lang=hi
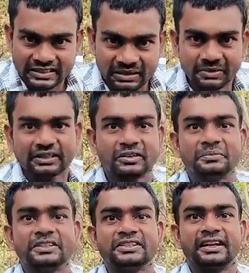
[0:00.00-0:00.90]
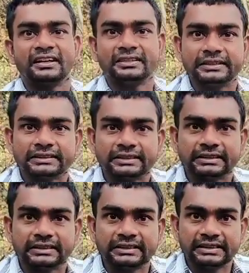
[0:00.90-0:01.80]
नमक और मिर्चा डाल देता
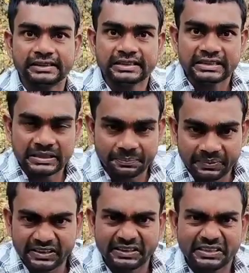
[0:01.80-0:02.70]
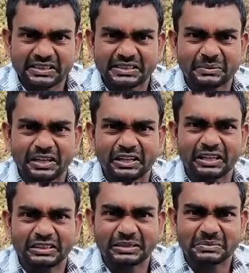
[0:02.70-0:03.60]
था ये पीठ का चमड़ा
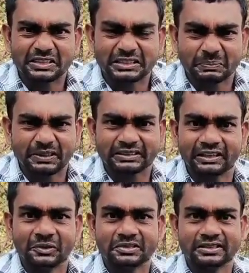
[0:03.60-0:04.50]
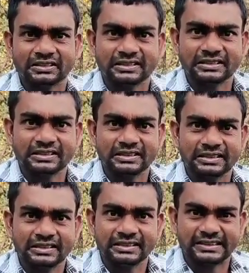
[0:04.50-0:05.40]
ल एकदम लतपात लहू से
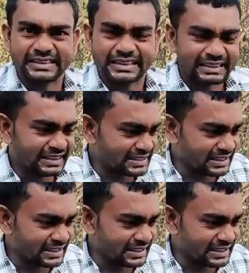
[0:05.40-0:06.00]
देखने